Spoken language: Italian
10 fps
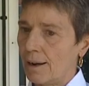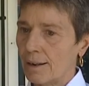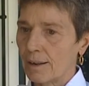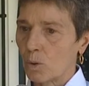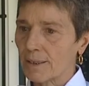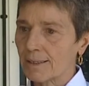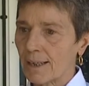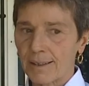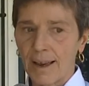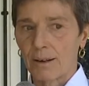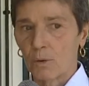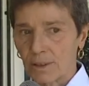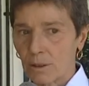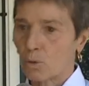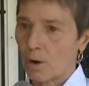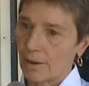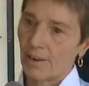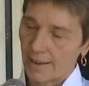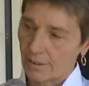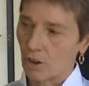le lingue straniere. In questa scuola
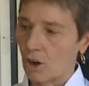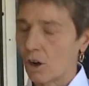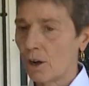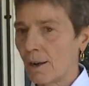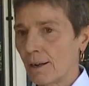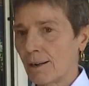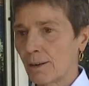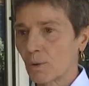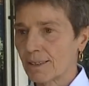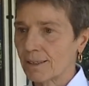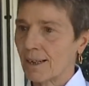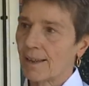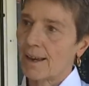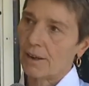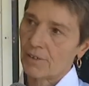faranno le lingue straniere,